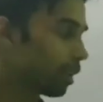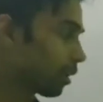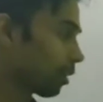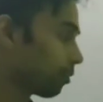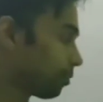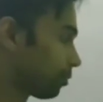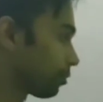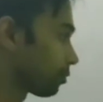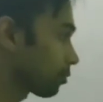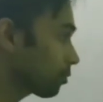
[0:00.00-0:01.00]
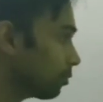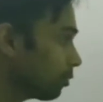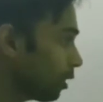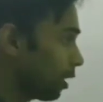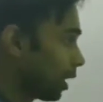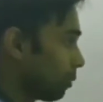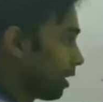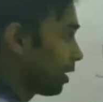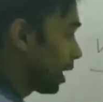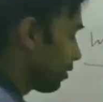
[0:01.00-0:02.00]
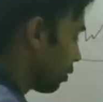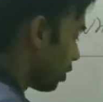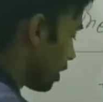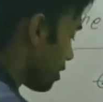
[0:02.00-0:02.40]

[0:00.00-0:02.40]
या लेकिन मैं थीटा की वैल्यू